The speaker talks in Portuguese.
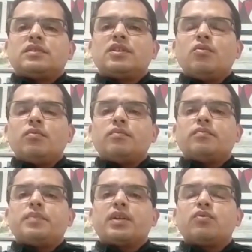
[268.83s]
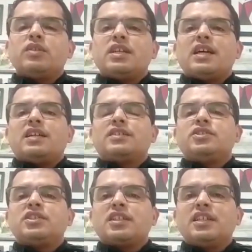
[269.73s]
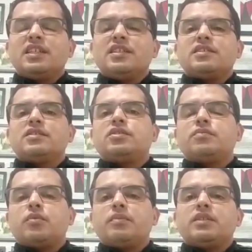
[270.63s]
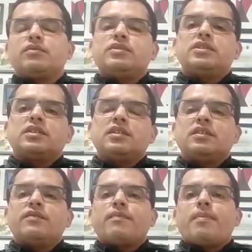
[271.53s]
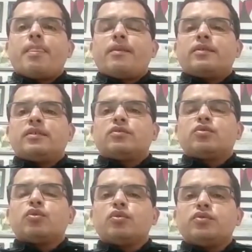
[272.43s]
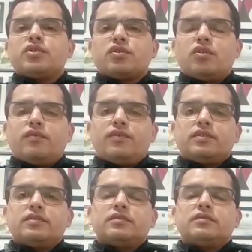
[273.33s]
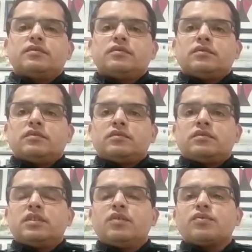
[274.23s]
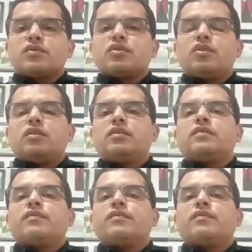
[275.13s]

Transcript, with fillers: tão peculiar de crise, de momento de que né, todos sofrem, não só